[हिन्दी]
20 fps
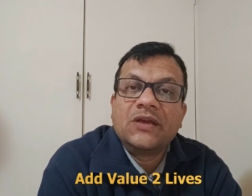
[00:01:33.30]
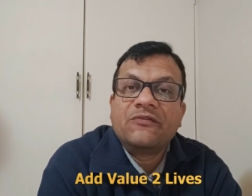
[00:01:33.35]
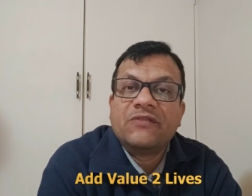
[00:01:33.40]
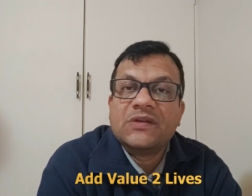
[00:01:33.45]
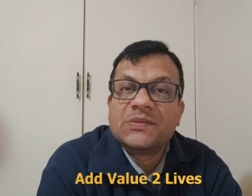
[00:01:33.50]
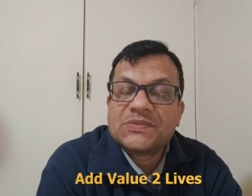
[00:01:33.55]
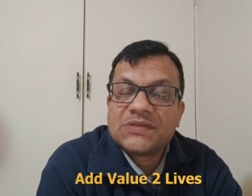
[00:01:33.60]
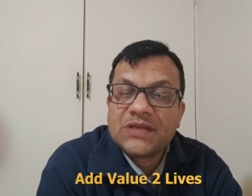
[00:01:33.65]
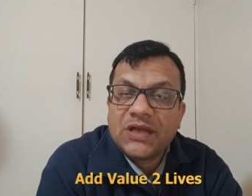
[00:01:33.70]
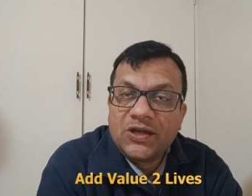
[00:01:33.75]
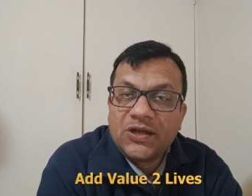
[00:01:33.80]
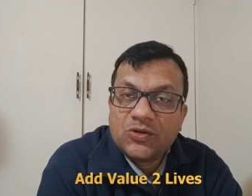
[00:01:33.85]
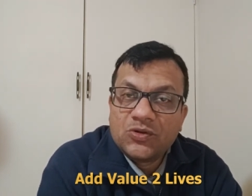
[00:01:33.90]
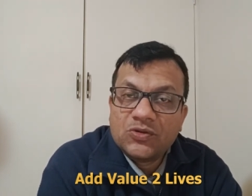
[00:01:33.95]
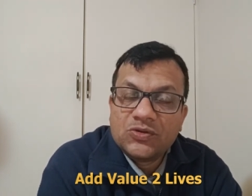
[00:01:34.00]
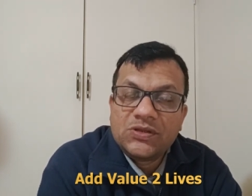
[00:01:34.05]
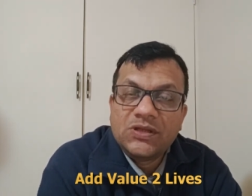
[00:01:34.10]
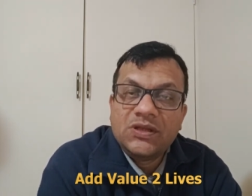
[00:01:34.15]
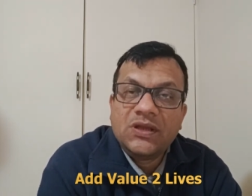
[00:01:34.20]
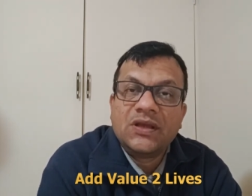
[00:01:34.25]
एक वेबसाइट
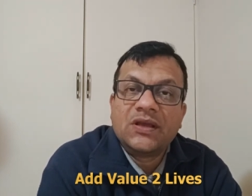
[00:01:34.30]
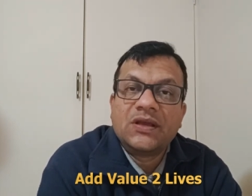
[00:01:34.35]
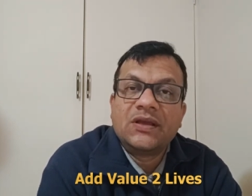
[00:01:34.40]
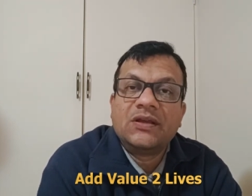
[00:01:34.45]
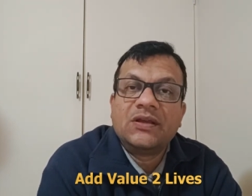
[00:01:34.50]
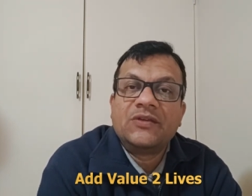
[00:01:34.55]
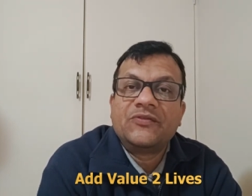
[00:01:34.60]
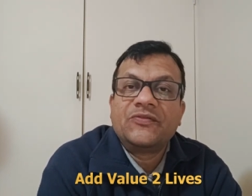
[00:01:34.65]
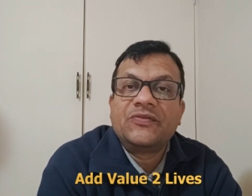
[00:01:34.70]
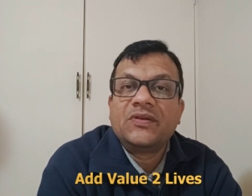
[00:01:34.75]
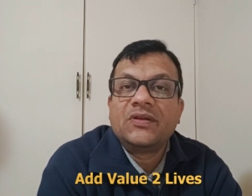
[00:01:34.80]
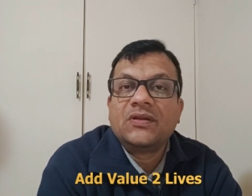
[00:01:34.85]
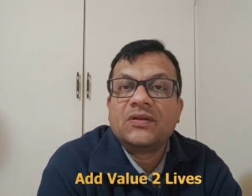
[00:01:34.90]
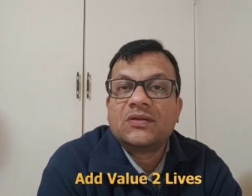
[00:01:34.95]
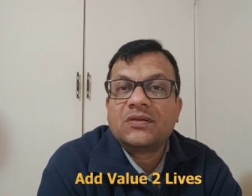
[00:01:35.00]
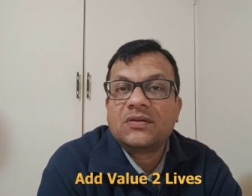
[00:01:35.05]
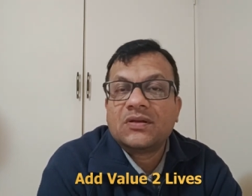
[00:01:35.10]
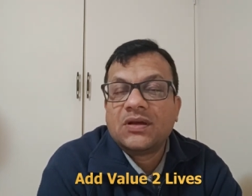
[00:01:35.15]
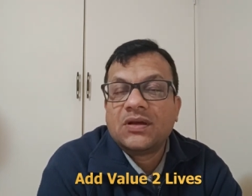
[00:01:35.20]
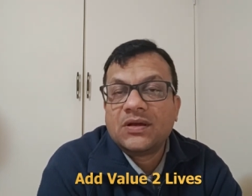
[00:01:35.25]
होती है फिर